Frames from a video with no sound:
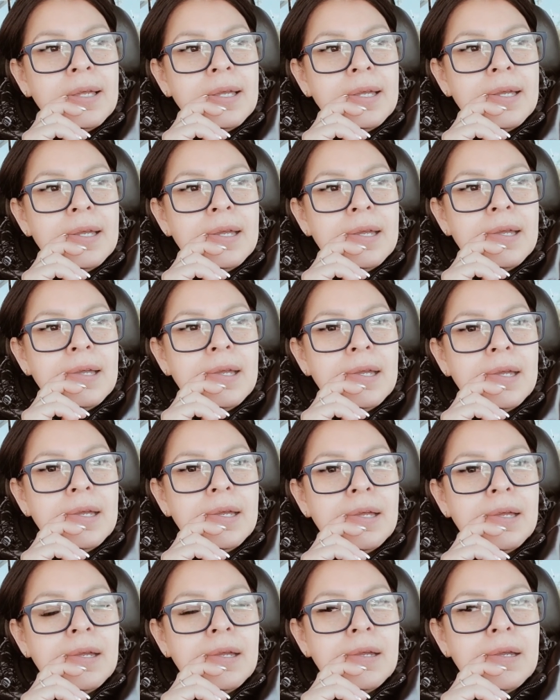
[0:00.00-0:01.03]

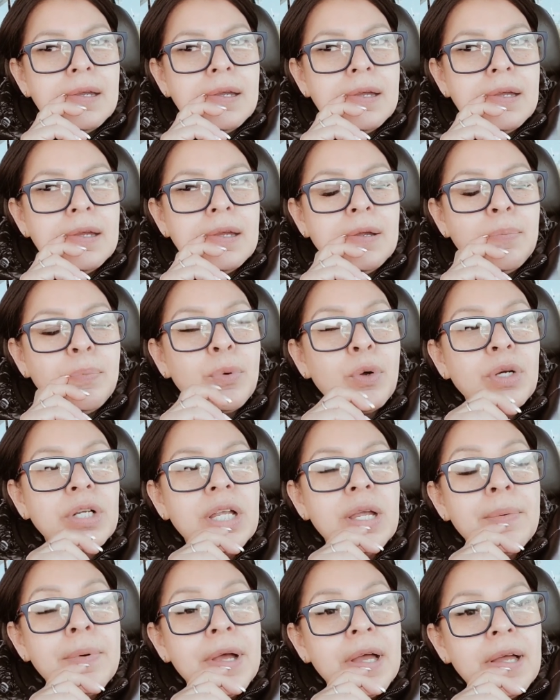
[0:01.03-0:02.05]
y
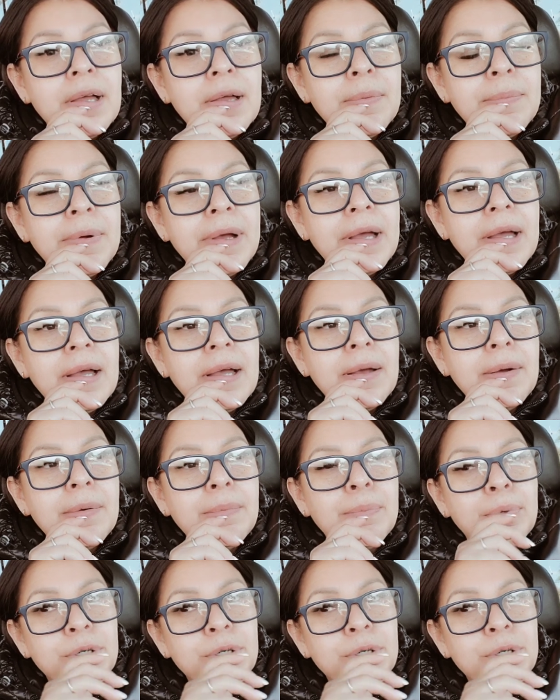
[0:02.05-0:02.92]
porque va, va,